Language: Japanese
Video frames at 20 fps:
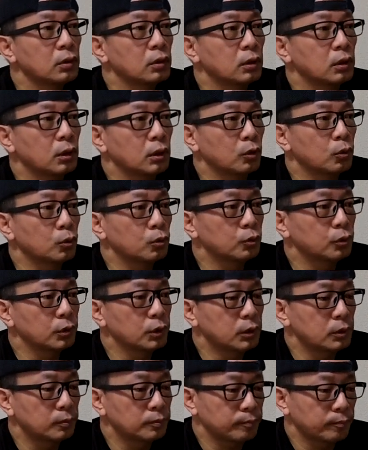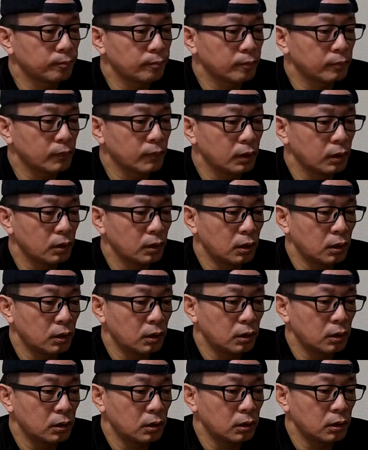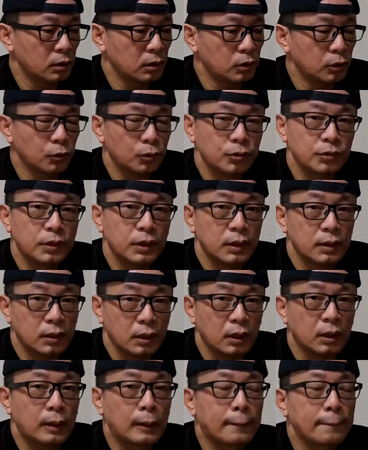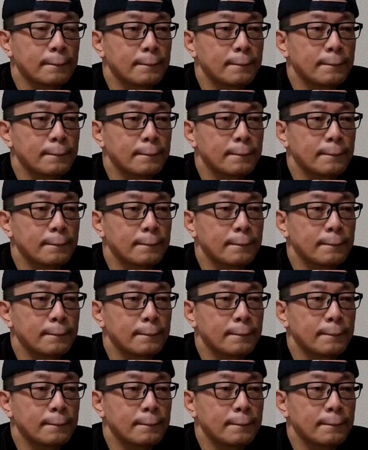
えー、本当に、えー、気をつけて、